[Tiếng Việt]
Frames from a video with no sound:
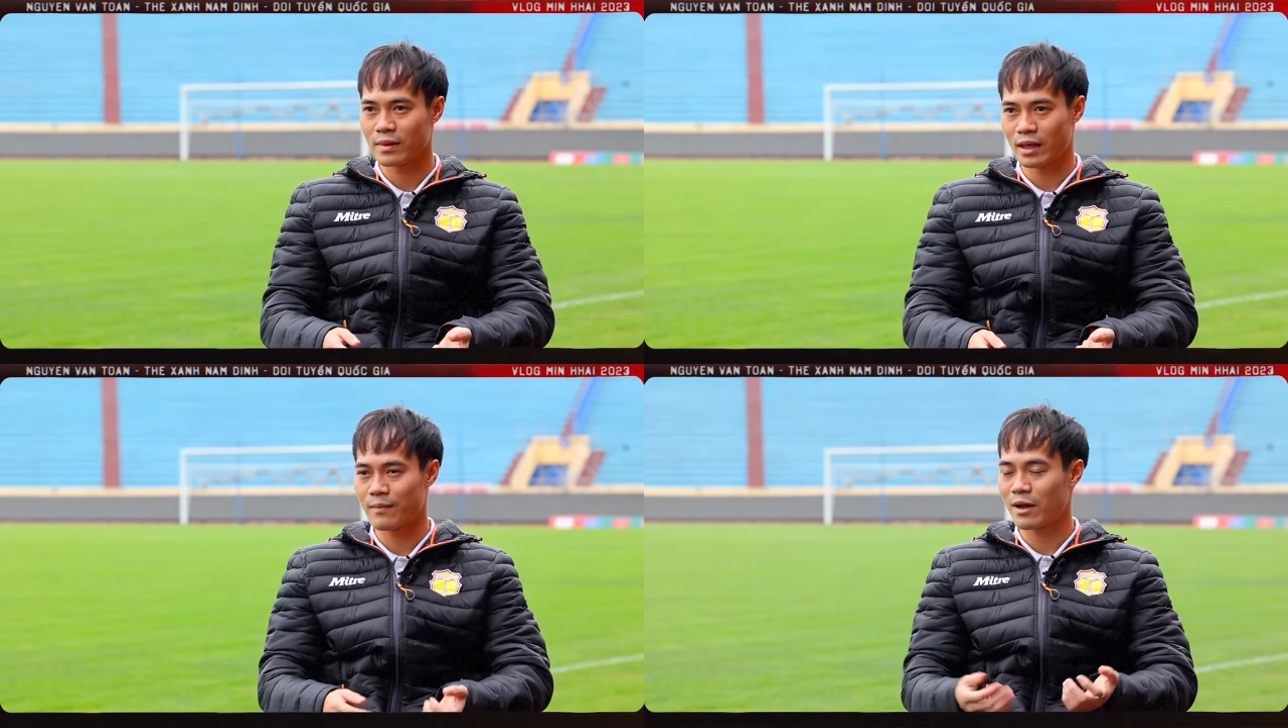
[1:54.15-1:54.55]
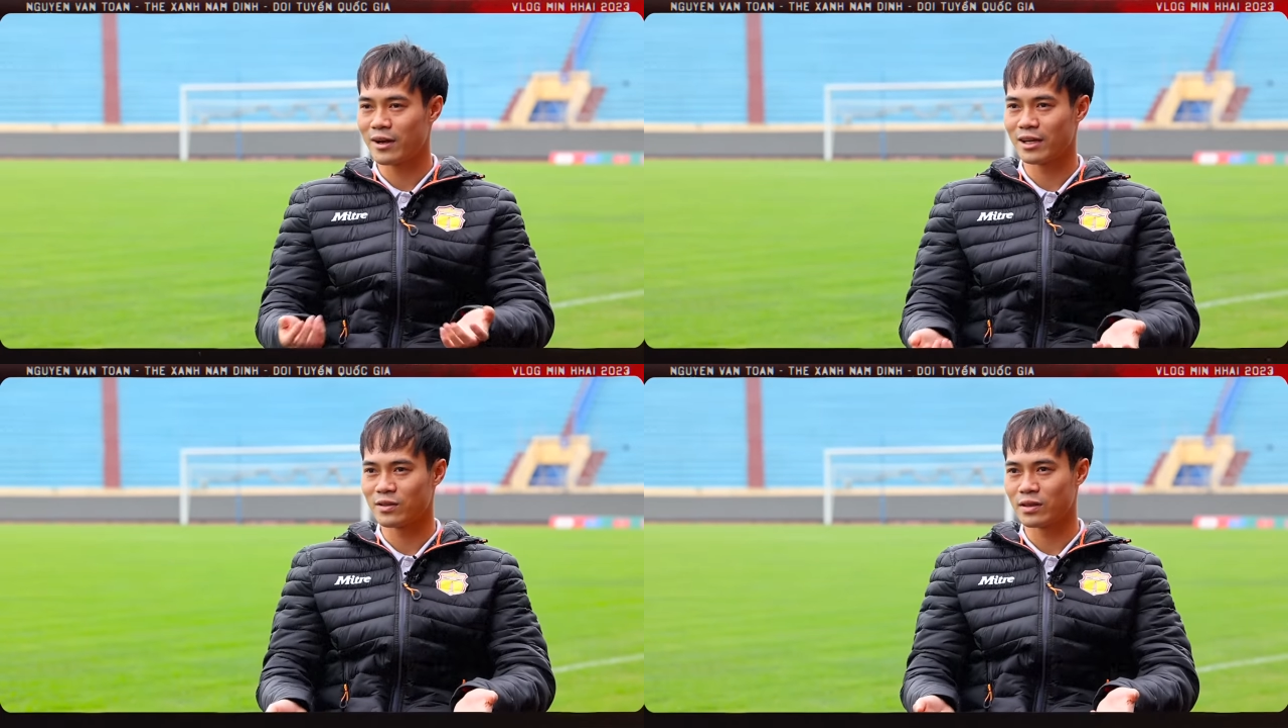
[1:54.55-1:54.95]
Em hai mươi
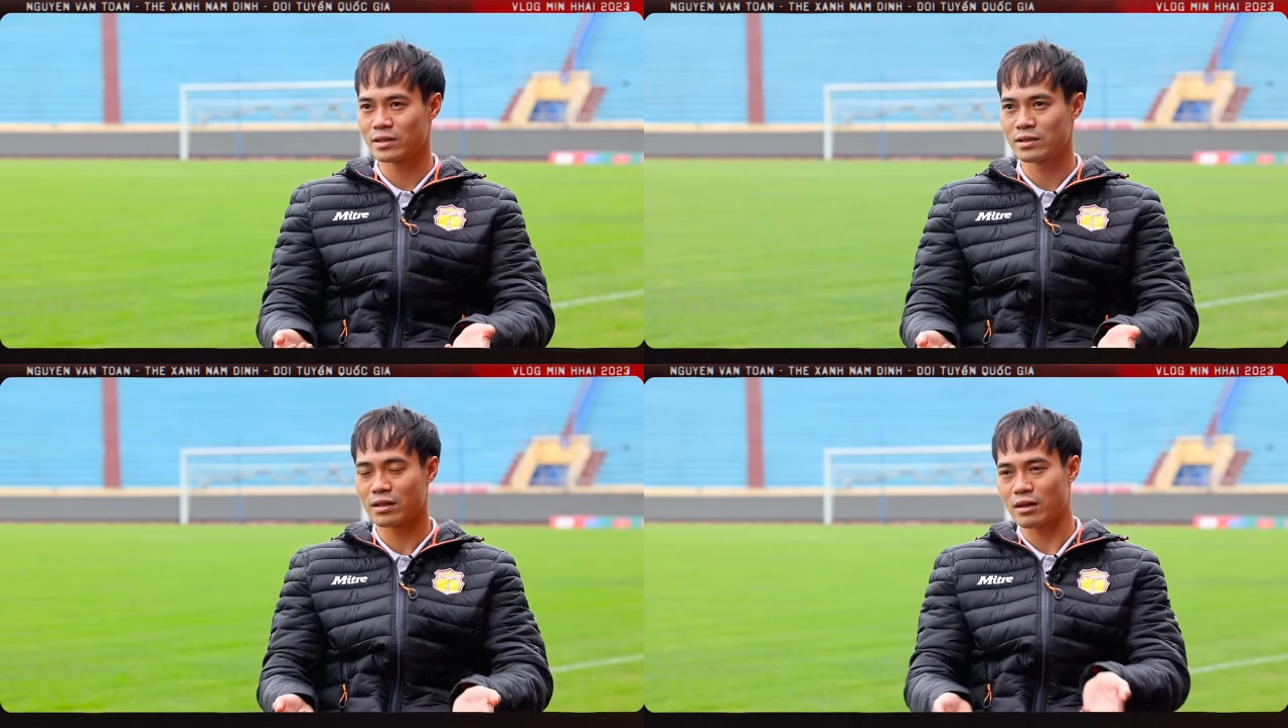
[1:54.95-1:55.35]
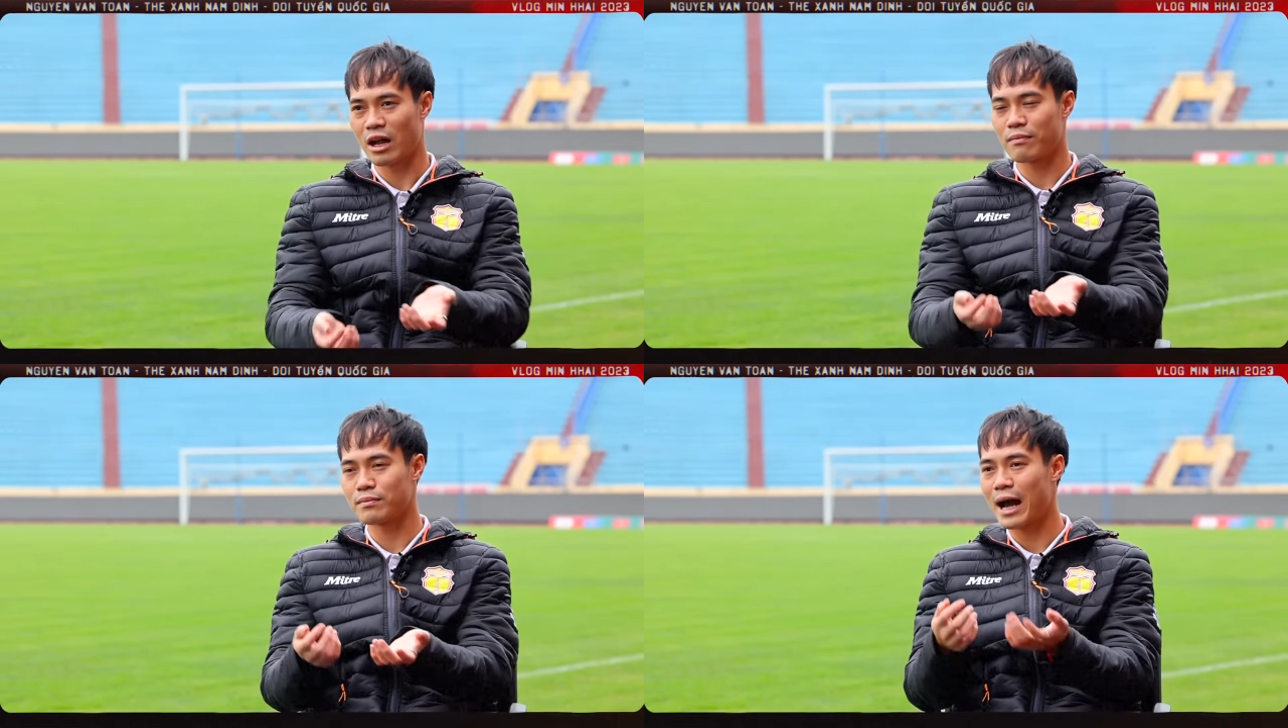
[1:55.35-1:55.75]
bảy rồi, chắc chỉ
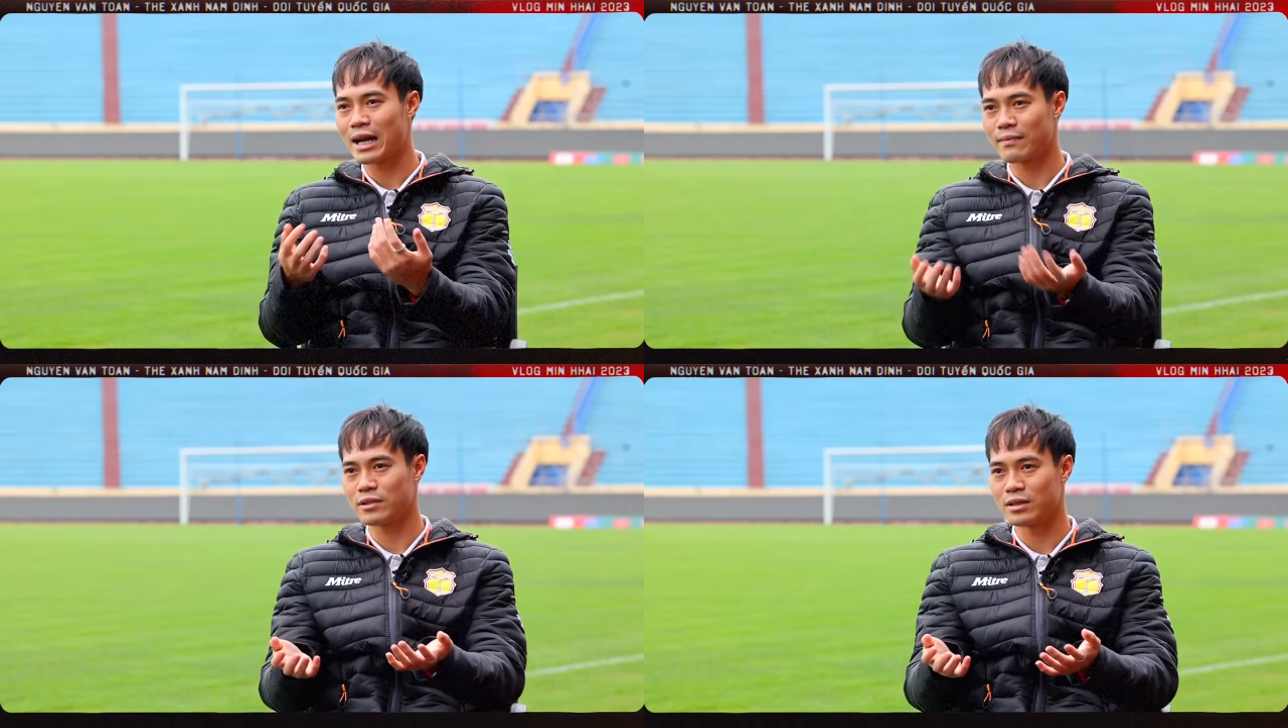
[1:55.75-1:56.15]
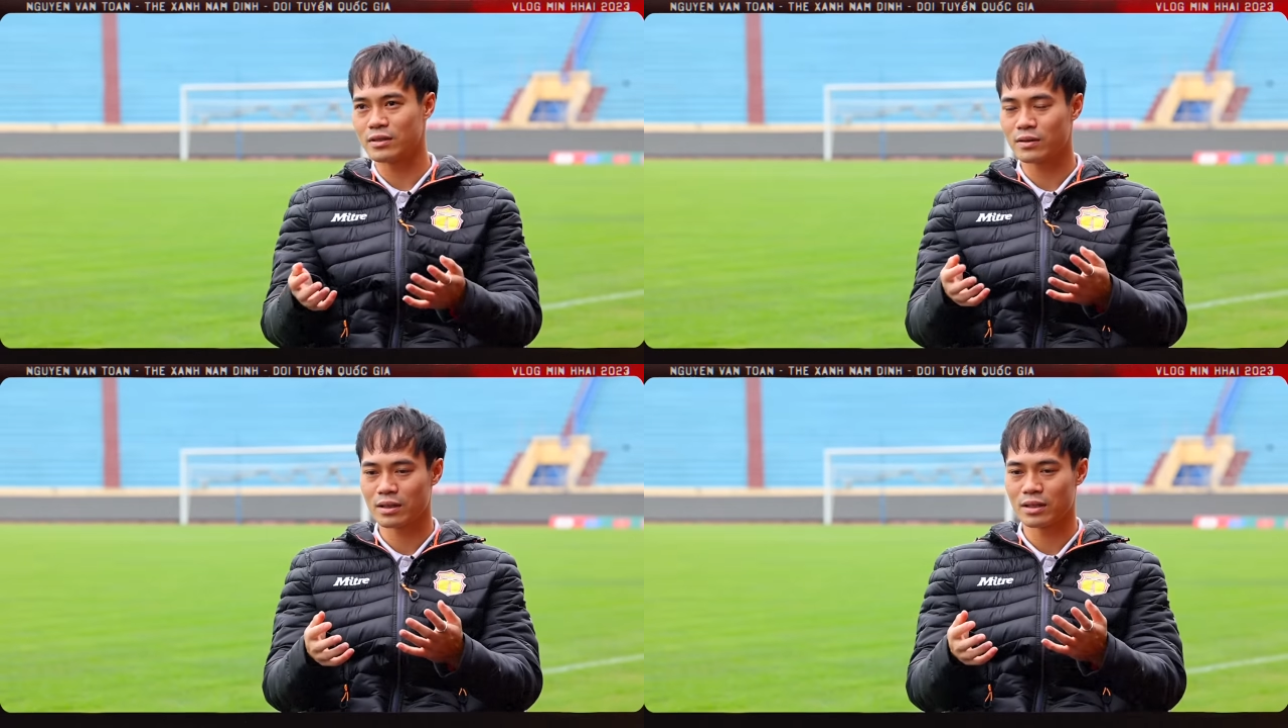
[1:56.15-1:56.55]
hai ba năm tới
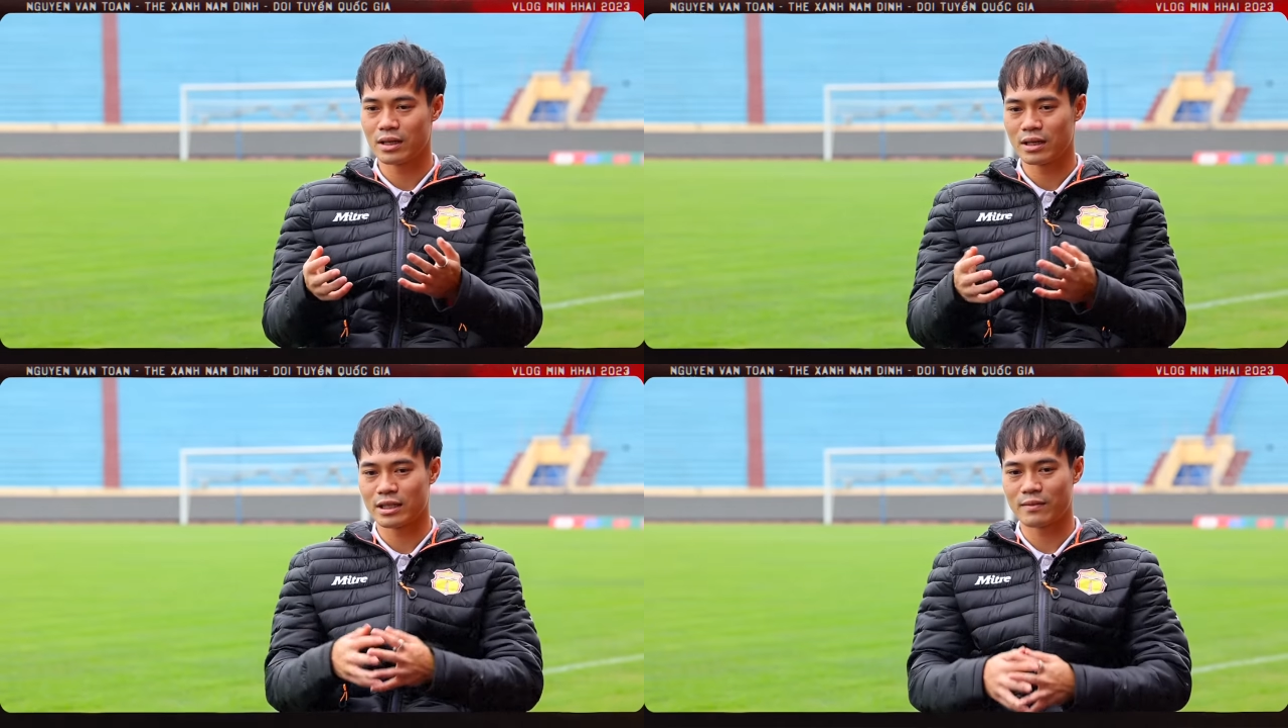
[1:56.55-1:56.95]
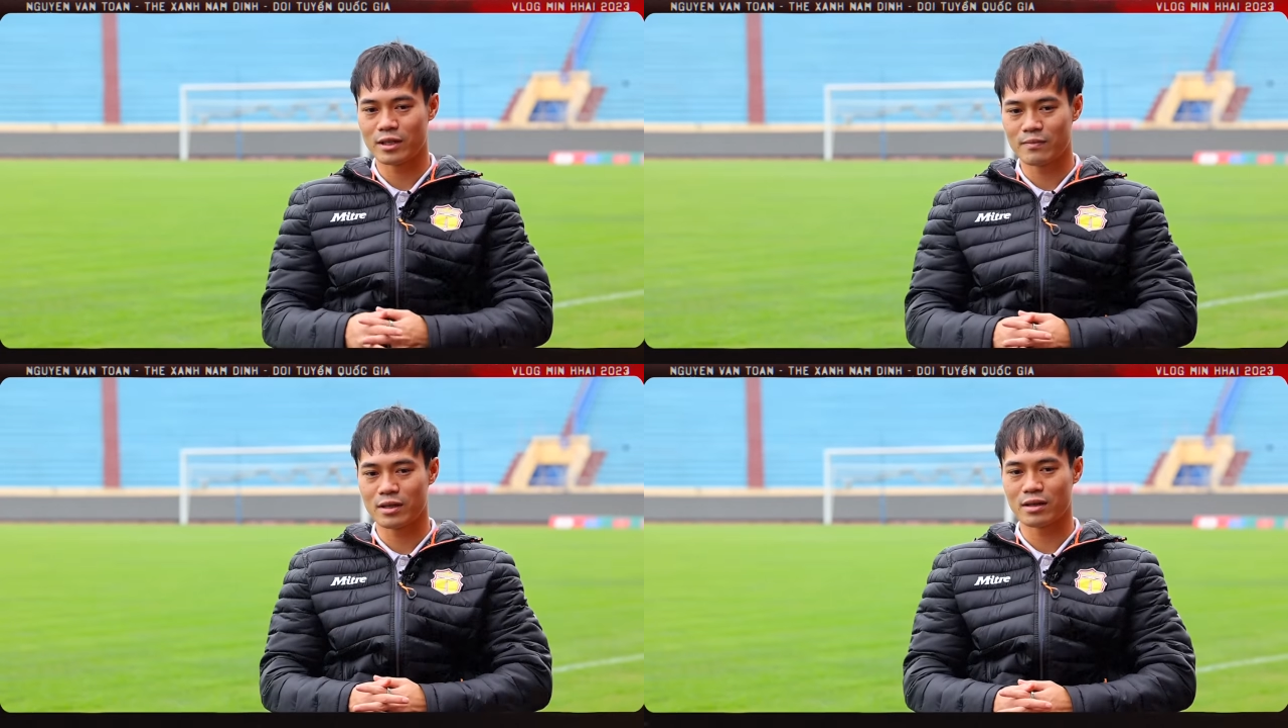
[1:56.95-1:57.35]
thôi. Nếu
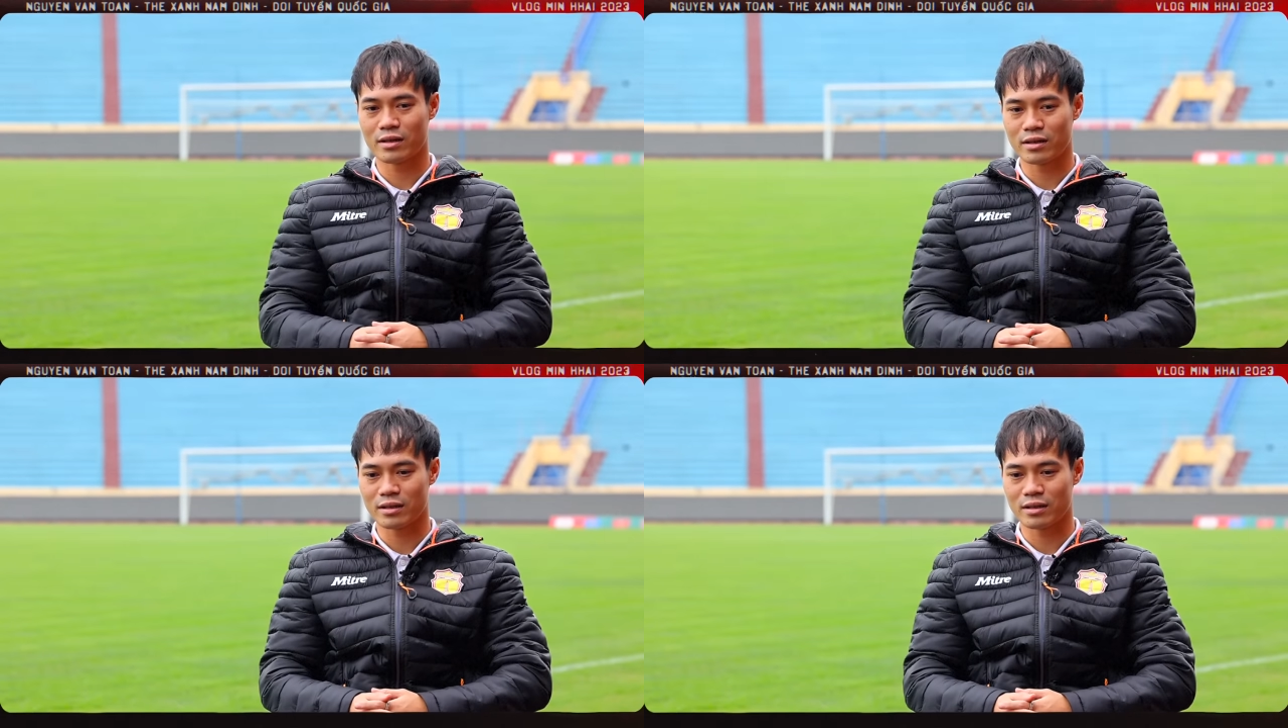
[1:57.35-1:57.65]
nếu mà